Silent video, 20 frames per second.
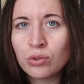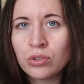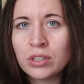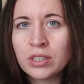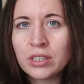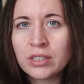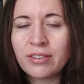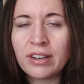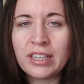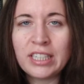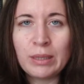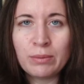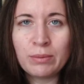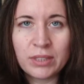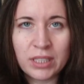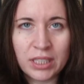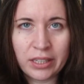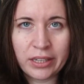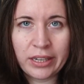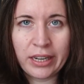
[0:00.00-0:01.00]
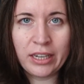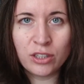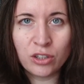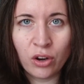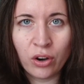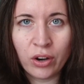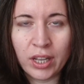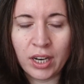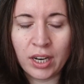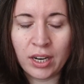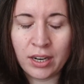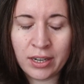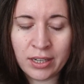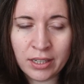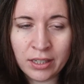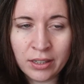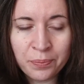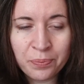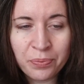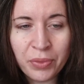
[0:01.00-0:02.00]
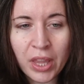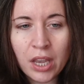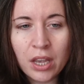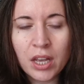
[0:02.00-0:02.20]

und verlieben sich dann halt doch ineinander.